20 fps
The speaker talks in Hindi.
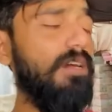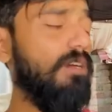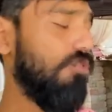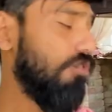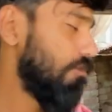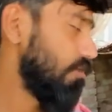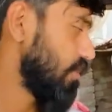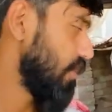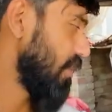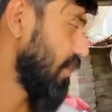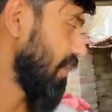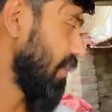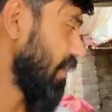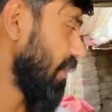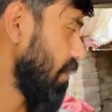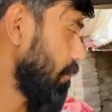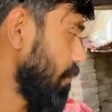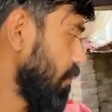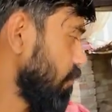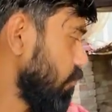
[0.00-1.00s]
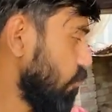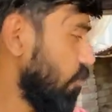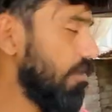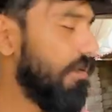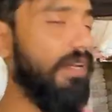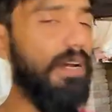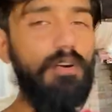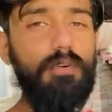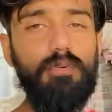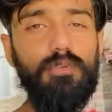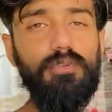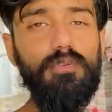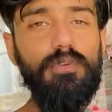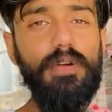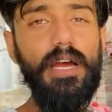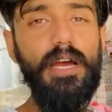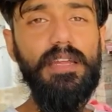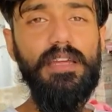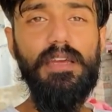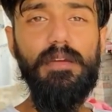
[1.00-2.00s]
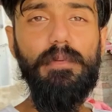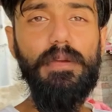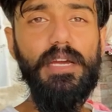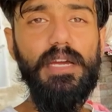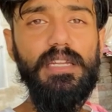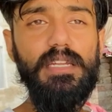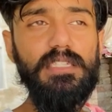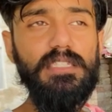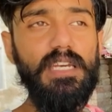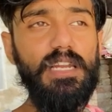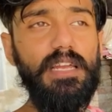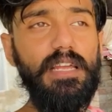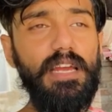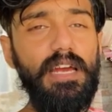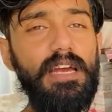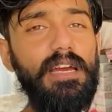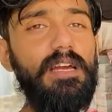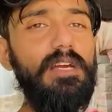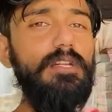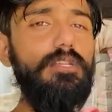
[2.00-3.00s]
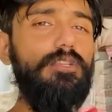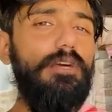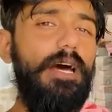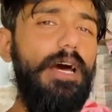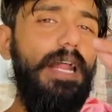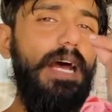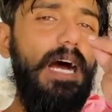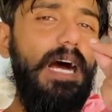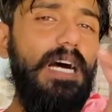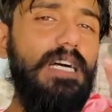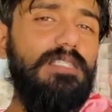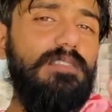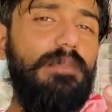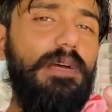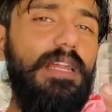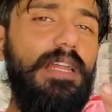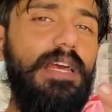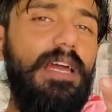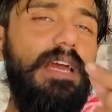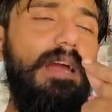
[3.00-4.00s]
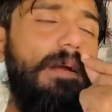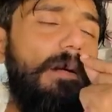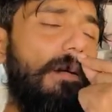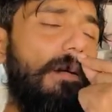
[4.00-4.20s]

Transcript: तो मुझे डर है कि मैं इसको भी ना खोदूँ यार ये भी कहीं चले जाए तो यार आज मैंने